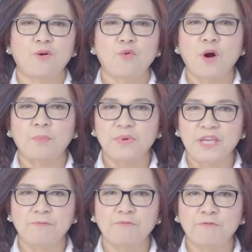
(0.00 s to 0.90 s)
อวบ
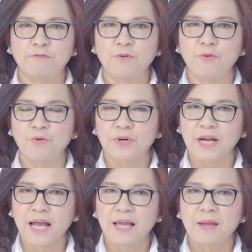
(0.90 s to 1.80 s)
อิ่มฟูนะ
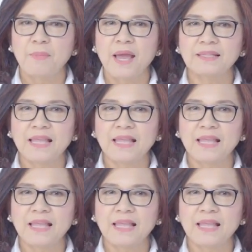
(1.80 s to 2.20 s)
คะ แม้